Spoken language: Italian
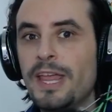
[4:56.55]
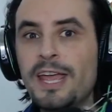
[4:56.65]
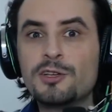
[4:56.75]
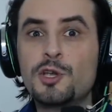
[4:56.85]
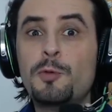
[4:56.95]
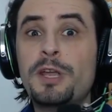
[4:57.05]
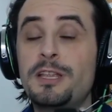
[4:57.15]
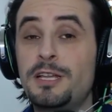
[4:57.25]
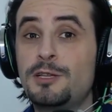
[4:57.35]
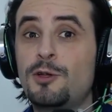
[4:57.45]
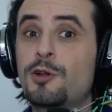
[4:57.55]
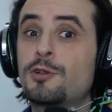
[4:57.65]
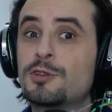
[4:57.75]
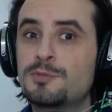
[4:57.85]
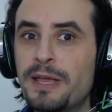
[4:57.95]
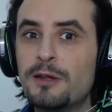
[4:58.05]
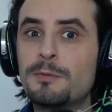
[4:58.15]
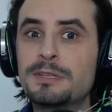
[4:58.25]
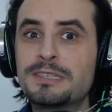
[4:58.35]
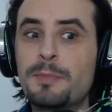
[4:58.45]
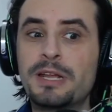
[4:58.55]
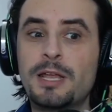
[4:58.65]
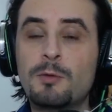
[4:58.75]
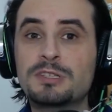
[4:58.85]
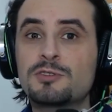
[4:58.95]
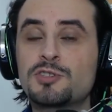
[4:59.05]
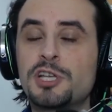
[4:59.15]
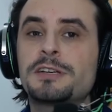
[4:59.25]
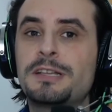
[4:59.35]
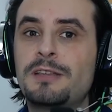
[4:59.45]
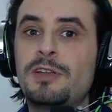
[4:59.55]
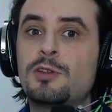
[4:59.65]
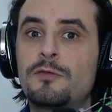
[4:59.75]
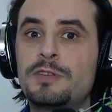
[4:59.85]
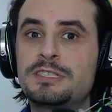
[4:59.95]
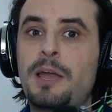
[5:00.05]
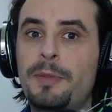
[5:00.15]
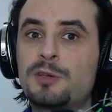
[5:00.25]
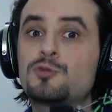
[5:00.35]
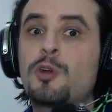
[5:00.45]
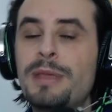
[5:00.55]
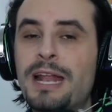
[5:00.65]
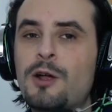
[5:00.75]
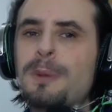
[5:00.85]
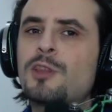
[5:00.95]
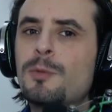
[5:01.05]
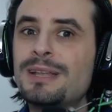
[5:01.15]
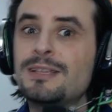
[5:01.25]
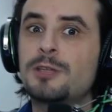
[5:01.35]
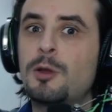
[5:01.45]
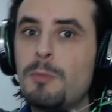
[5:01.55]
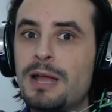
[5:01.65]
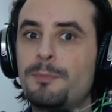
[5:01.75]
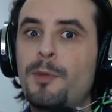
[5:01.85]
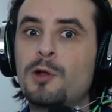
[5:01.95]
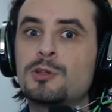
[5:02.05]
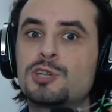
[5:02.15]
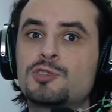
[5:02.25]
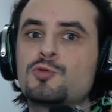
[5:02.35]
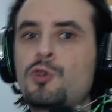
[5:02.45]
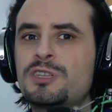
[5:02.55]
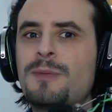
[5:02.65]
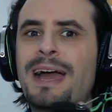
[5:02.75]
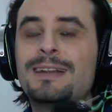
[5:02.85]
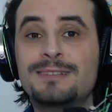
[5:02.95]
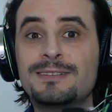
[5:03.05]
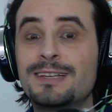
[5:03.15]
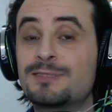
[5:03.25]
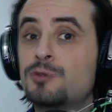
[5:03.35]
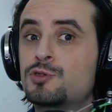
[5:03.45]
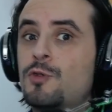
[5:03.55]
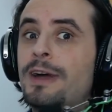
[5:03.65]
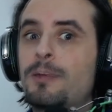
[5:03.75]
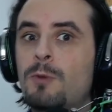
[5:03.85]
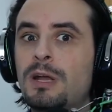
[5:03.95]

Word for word: Eccoci qui di ritorno, spero come sempre che questo genere di video vi sia piaciuto, mi raccomando mettete un bel pollice in su così magari se riesco a trovare